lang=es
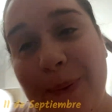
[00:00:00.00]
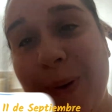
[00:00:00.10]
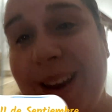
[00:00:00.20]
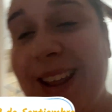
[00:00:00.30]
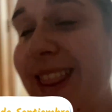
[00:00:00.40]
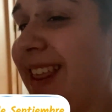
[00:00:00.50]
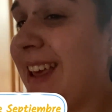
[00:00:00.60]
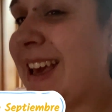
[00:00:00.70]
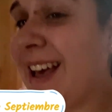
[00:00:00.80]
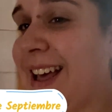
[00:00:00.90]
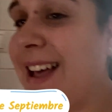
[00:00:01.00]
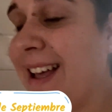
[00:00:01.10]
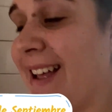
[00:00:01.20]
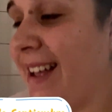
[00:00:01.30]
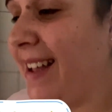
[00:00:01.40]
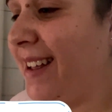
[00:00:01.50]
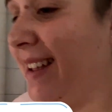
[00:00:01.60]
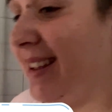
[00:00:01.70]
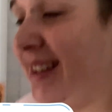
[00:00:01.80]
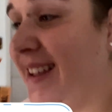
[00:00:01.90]
Buenos días.
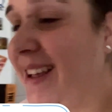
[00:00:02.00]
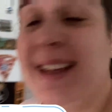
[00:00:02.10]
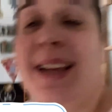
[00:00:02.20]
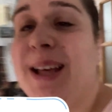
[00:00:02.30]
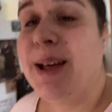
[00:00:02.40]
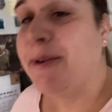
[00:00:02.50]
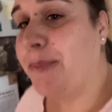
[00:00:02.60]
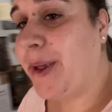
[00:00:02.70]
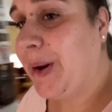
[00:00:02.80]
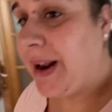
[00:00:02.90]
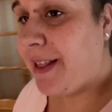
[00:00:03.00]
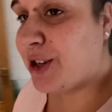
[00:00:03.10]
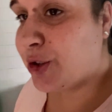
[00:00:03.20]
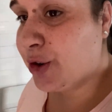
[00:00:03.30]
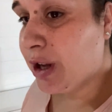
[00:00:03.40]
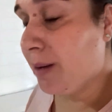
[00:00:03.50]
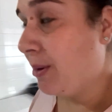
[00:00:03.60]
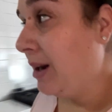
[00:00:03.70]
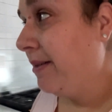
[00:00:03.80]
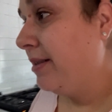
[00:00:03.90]
Bueno, nada, nosotros ya nos
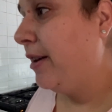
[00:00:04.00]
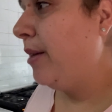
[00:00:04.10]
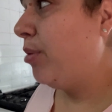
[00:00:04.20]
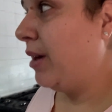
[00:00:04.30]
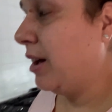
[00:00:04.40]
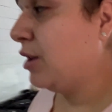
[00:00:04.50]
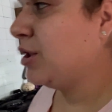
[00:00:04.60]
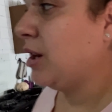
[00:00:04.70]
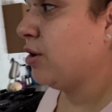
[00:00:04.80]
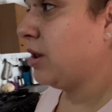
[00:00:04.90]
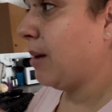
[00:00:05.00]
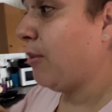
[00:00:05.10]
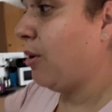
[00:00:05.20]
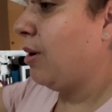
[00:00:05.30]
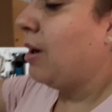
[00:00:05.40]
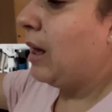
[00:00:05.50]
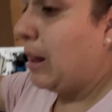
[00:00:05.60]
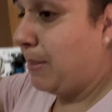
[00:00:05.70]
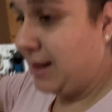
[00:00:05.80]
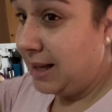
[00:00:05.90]
hemos levantado después de que anoche nos acostamos
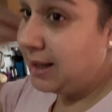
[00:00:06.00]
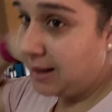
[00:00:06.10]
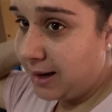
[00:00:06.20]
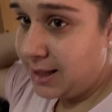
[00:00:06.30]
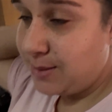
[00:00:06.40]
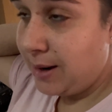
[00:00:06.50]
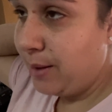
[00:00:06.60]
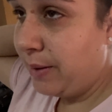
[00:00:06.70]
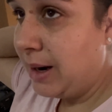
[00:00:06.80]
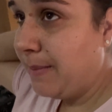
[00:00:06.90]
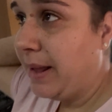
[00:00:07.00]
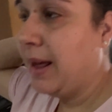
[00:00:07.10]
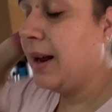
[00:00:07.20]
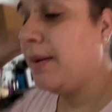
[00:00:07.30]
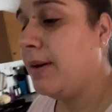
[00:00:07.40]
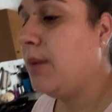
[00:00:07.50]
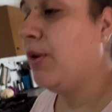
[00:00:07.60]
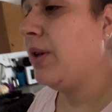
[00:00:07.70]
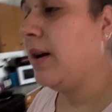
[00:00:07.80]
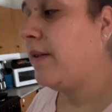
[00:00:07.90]
bastante tarde, son las 2 de la mañana que vinimos de la